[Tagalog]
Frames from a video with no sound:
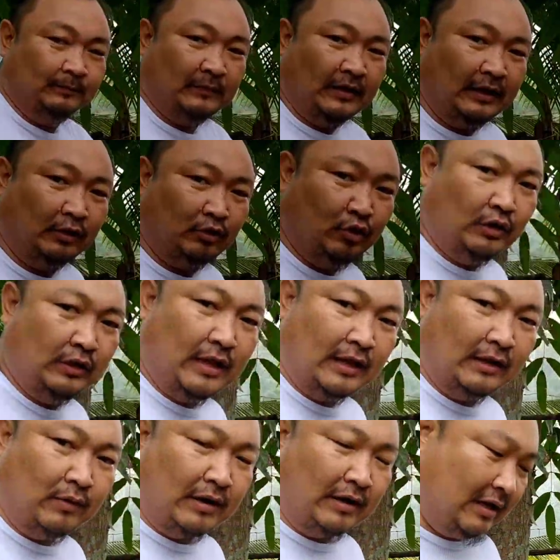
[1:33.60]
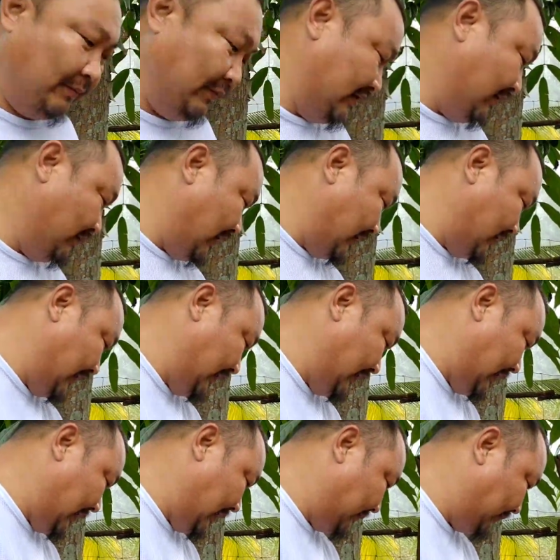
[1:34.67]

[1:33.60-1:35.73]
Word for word: ganito yung ginagawa namin sa mga sili.